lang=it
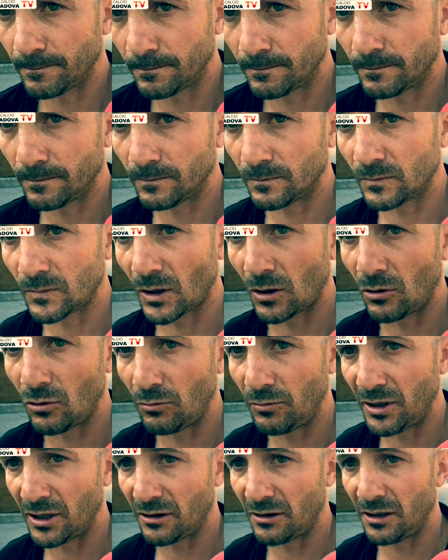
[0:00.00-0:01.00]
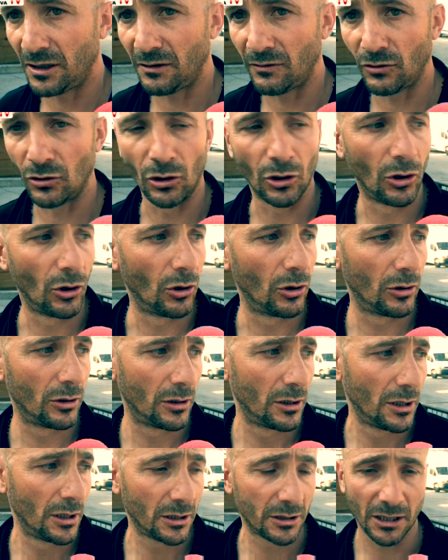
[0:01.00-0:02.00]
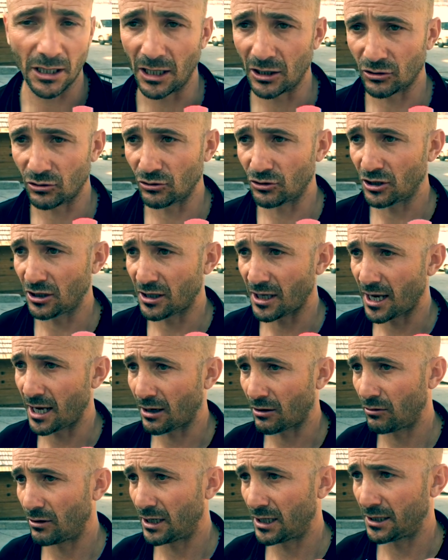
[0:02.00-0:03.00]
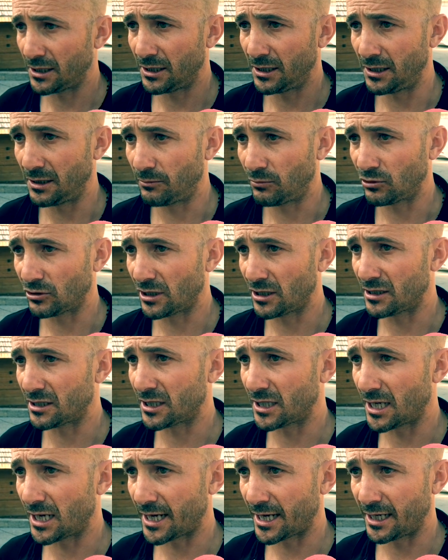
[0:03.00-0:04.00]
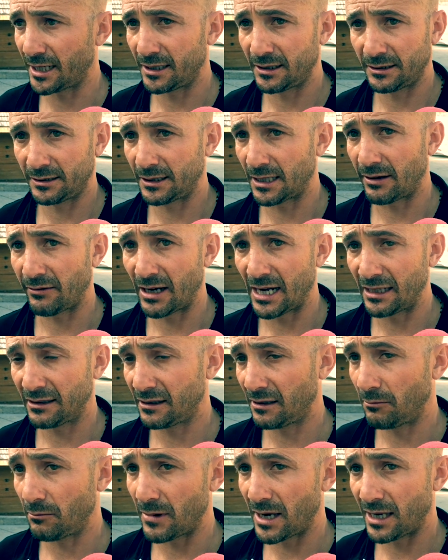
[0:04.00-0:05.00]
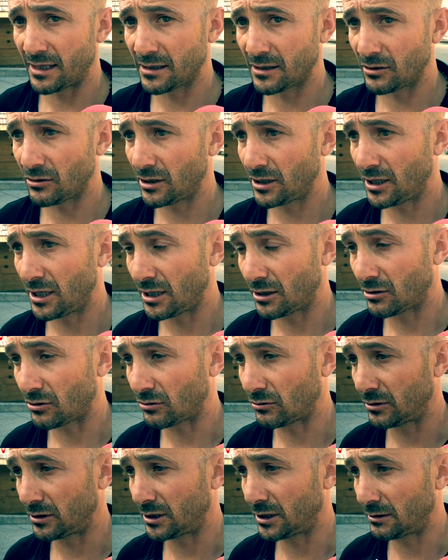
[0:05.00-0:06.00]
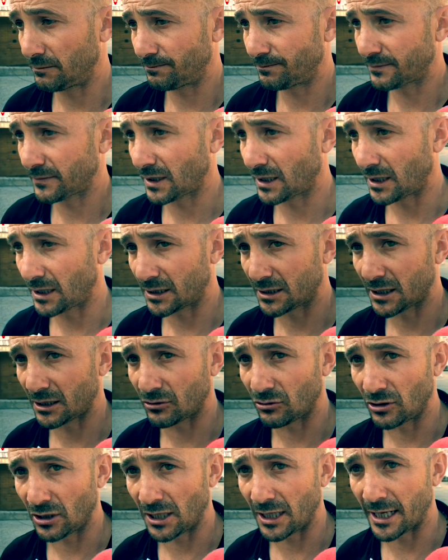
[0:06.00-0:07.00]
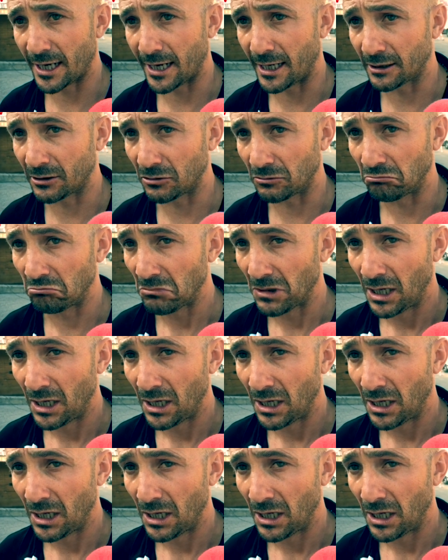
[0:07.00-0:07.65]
mm, l'obiettivo della società è quella di potenziare in avanti, in mezzo e dietro, quindi è stato dichiarato,